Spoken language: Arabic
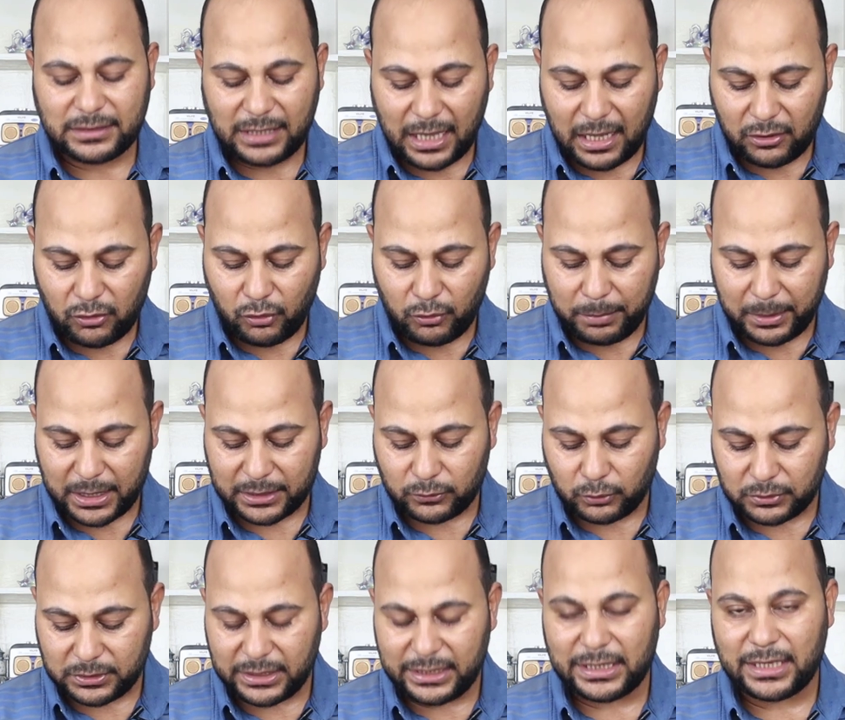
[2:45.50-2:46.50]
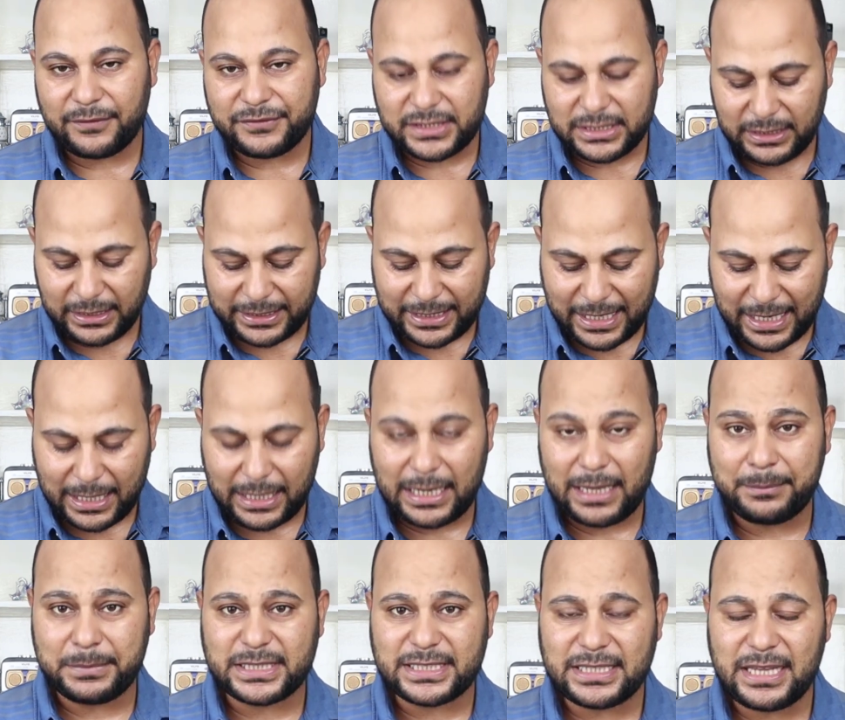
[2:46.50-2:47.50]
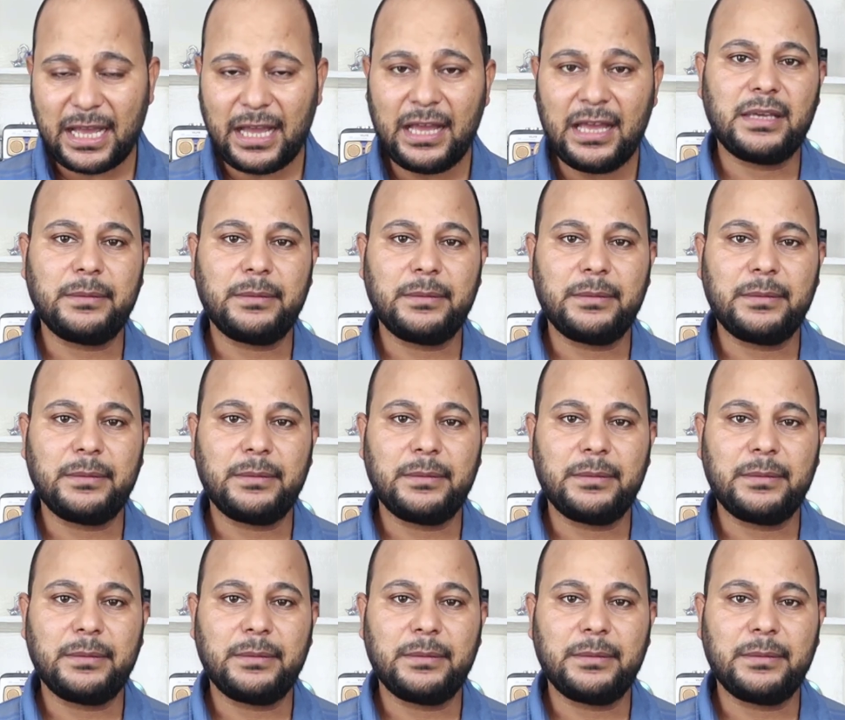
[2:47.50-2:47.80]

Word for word: التحقق بخطوتين نفس الحكايه علامه صح